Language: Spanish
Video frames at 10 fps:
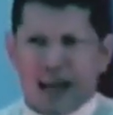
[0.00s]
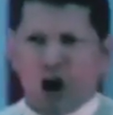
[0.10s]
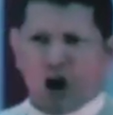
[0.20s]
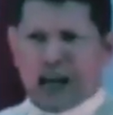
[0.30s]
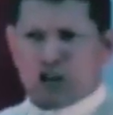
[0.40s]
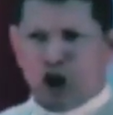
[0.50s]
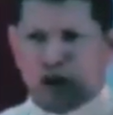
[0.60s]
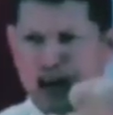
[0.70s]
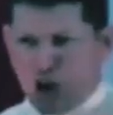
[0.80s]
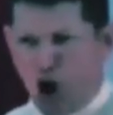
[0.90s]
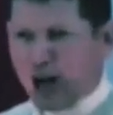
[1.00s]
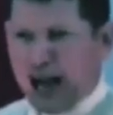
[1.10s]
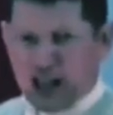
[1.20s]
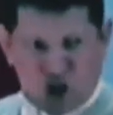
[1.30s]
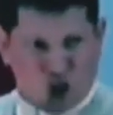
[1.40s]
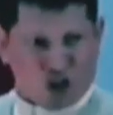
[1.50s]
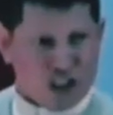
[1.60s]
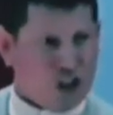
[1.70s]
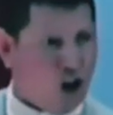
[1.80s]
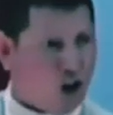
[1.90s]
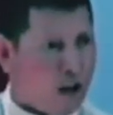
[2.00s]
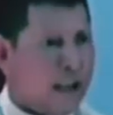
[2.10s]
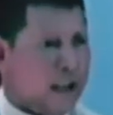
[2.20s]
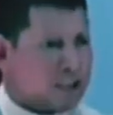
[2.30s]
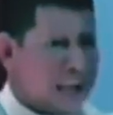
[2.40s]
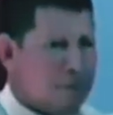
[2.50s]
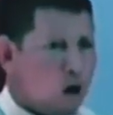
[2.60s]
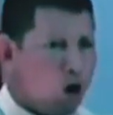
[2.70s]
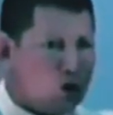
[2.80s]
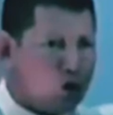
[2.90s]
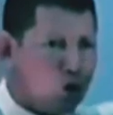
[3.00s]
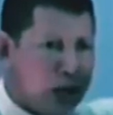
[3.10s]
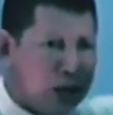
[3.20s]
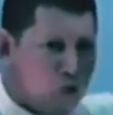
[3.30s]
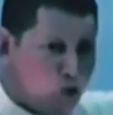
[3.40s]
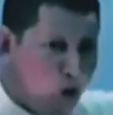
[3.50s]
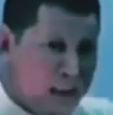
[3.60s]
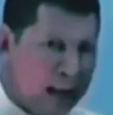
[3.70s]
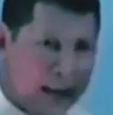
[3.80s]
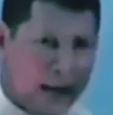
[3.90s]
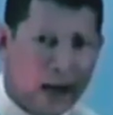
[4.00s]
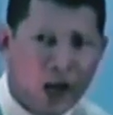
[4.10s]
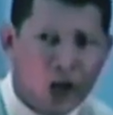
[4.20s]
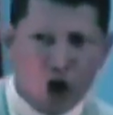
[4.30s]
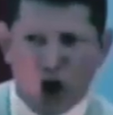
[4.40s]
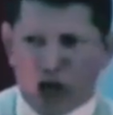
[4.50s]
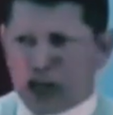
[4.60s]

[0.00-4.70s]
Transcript: hasta ahora sobre roca, no Señor, estamos construyendo sobre arena. Y